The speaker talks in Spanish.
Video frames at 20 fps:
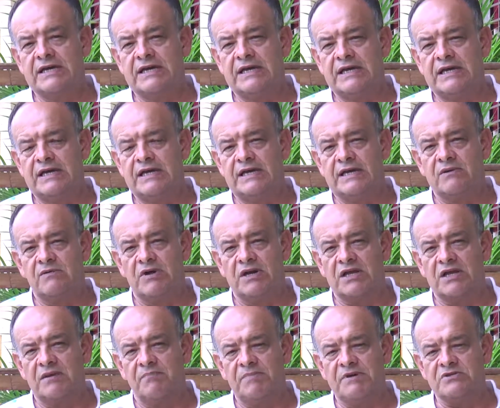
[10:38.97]
eh,
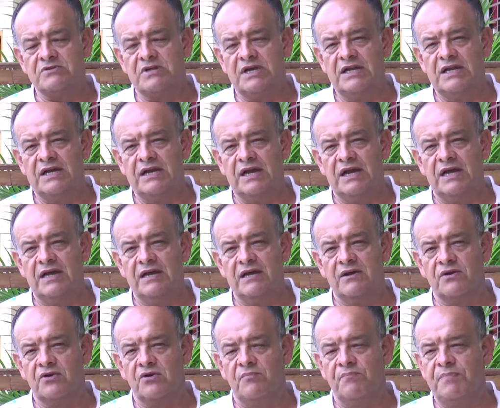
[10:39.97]
cualquier persona llega
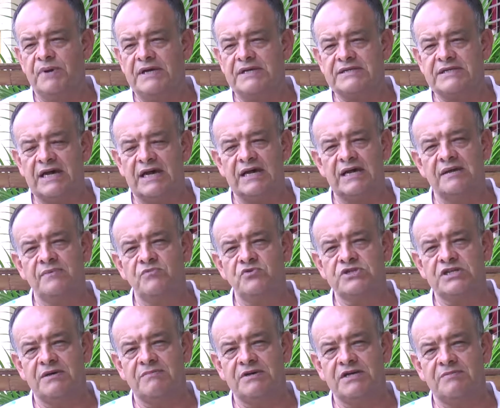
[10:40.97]
y rompe y sacan
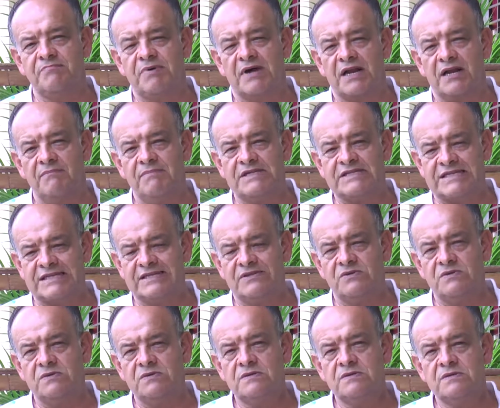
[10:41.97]
muchas veces para el
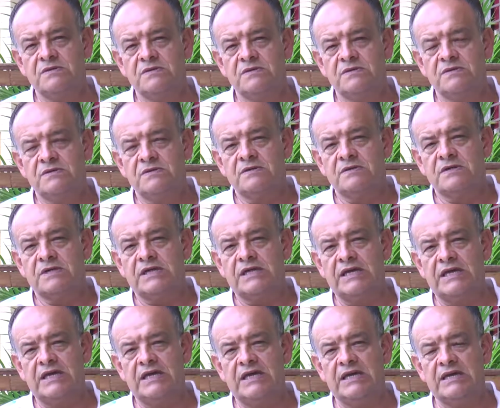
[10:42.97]
vecino
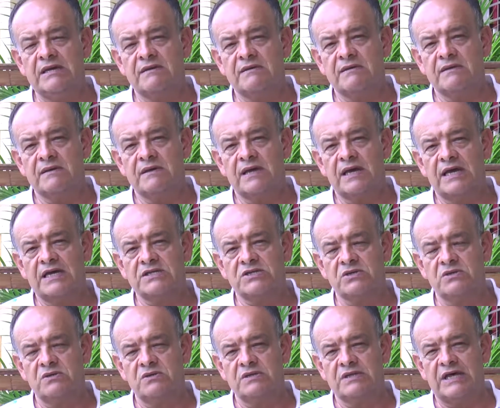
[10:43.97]
y
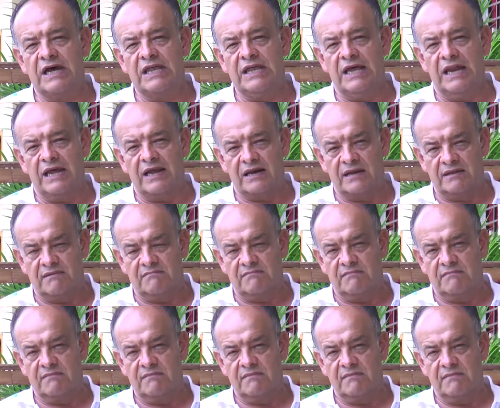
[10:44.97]
eso daña la red.
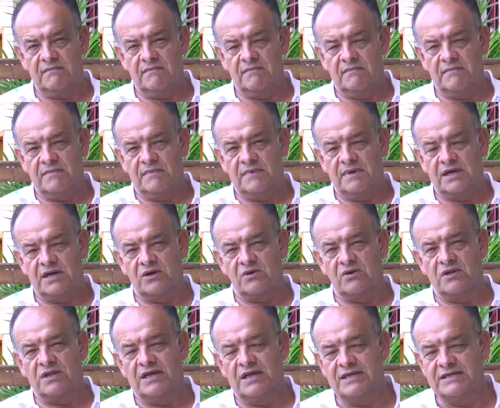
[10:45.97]

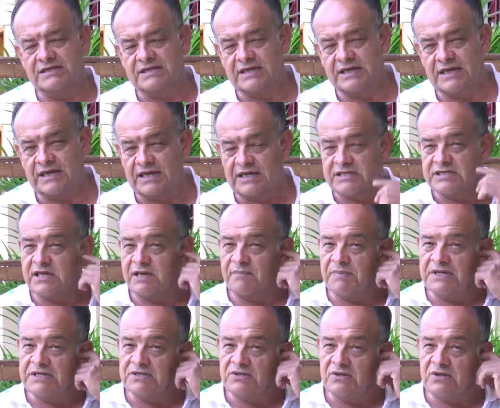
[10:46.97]
Recordarles que el
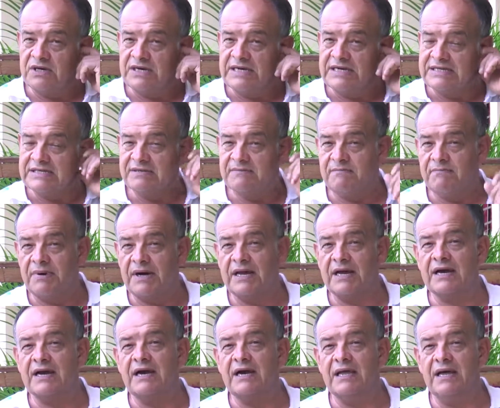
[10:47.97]
servicio es
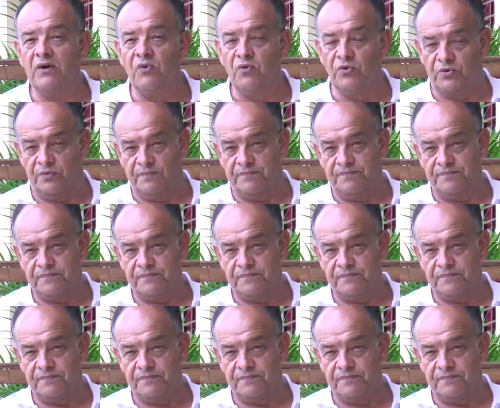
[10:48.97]
para cada uno,